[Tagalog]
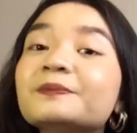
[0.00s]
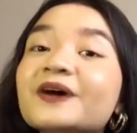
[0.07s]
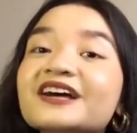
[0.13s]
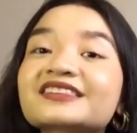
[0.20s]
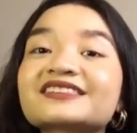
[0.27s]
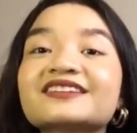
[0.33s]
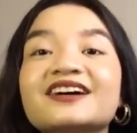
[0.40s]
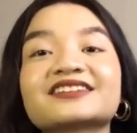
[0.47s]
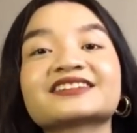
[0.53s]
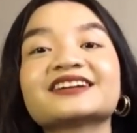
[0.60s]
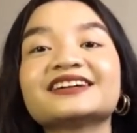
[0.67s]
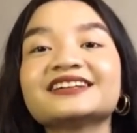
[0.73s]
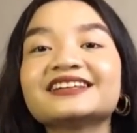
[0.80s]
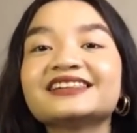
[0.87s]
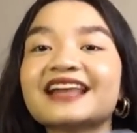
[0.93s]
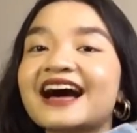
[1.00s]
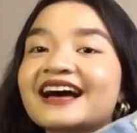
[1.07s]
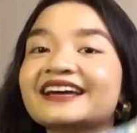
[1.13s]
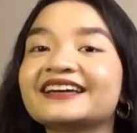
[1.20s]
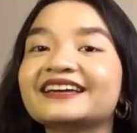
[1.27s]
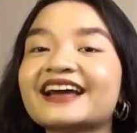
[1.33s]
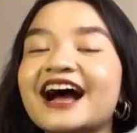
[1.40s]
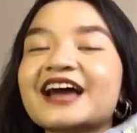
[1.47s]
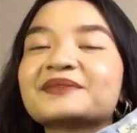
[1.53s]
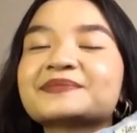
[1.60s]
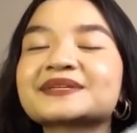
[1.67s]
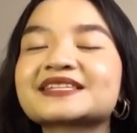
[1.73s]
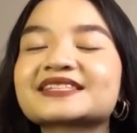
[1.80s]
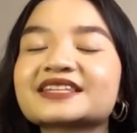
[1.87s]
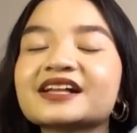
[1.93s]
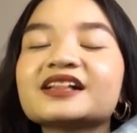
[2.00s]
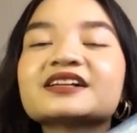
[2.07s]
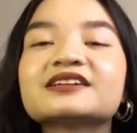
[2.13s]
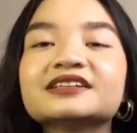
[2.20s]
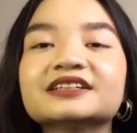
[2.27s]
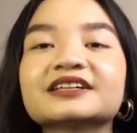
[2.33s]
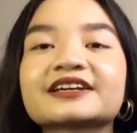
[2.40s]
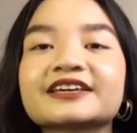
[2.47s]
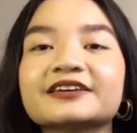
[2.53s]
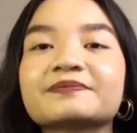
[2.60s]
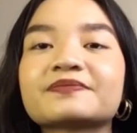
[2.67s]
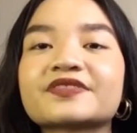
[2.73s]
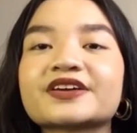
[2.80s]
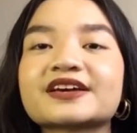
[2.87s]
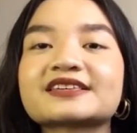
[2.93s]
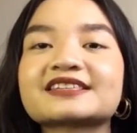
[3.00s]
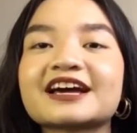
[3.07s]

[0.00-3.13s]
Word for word: but not gonna lie, I'm still gonna keep this.